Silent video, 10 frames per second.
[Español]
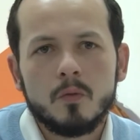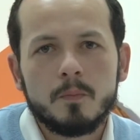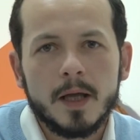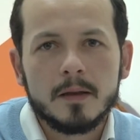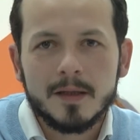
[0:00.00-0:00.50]
un
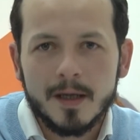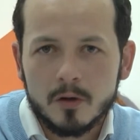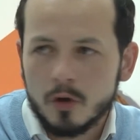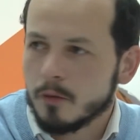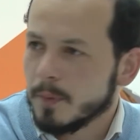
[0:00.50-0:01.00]
plan
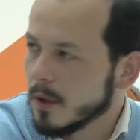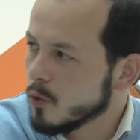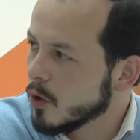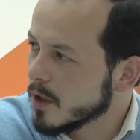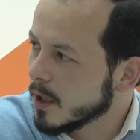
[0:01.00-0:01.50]
director para
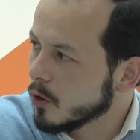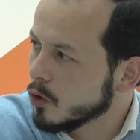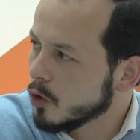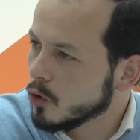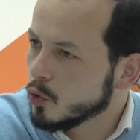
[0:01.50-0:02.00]
su
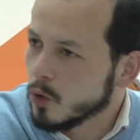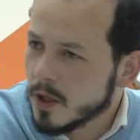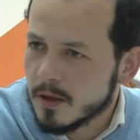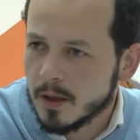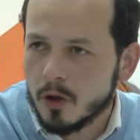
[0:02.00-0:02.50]
desarrollo
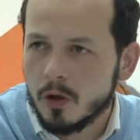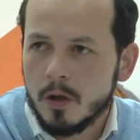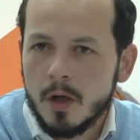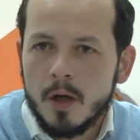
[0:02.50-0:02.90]
turístico,